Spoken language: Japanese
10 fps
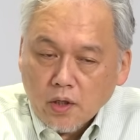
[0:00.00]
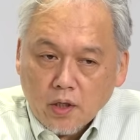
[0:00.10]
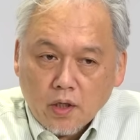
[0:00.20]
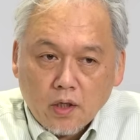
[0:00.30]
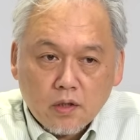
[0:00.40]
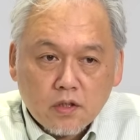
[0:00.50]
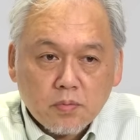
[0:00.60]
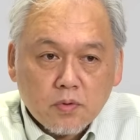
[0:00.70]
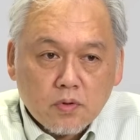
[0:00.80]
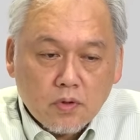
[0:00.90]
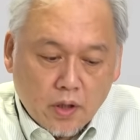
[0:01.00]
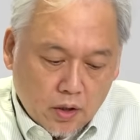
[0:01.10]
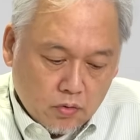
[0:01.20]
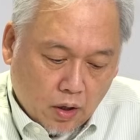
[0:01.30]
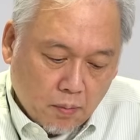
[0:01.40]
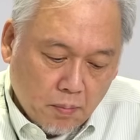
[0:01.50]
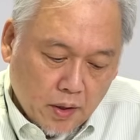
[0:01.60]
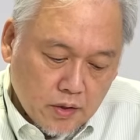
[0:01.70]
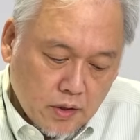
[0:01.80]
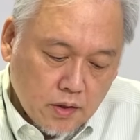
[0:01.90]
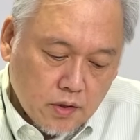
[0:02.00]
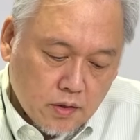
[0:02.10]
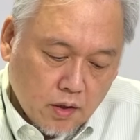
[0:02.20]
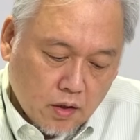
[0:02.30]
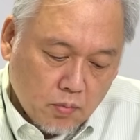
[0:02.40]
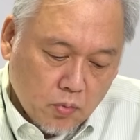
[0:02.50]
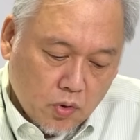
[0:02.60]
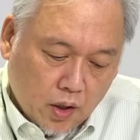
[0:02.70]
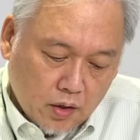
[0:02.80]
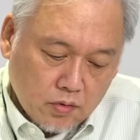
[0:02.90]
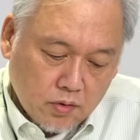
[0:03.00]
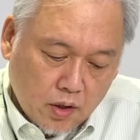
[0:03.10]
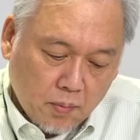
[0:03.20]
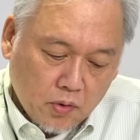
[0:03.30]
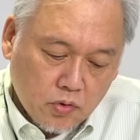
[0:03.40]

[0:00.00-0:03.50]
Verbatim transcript: 一部販売した実績もあるんで、まあ、